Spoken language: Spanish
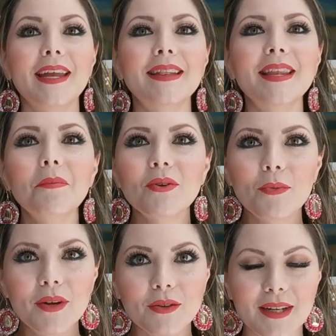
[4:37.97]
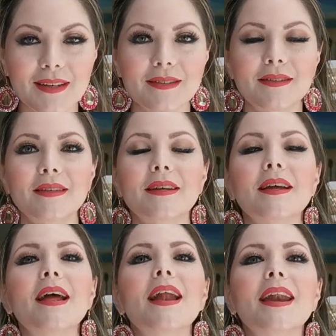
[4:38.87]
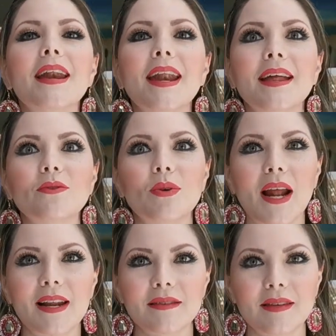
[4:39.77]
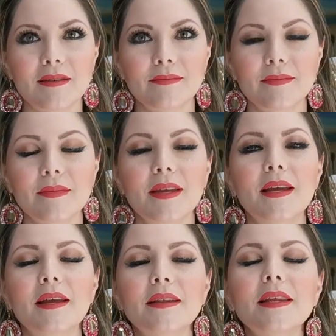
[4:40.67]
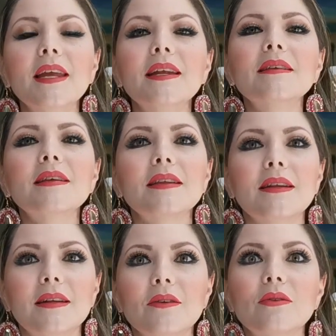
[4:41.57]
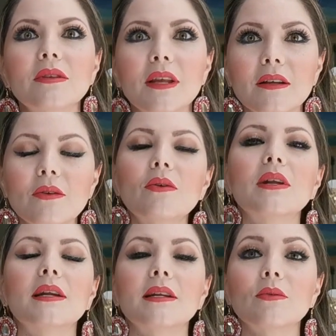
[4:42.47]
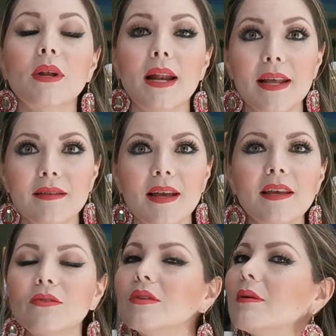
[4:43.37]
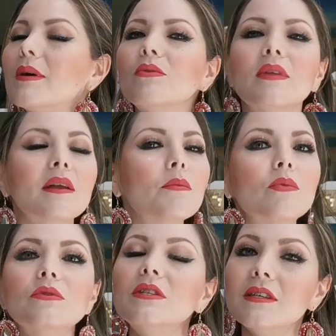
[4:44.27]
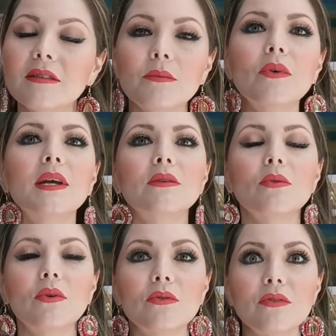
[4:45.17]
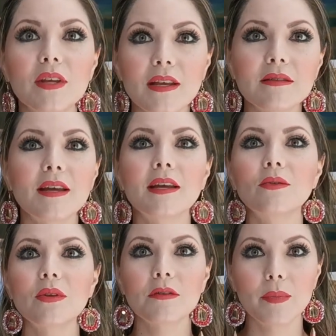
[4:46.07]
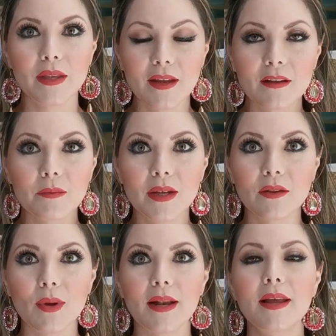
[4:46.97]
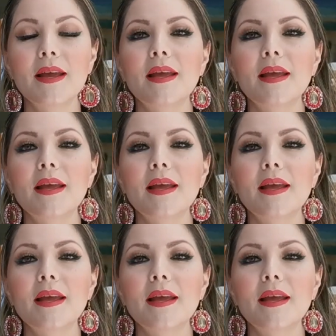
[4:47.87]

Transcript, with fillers: Y tip número 3, naturaleza tienes que tener contacto con la naturaleza. Esto te va a ayudar muchísimo en tu conciencia, en tu despertar espiritual.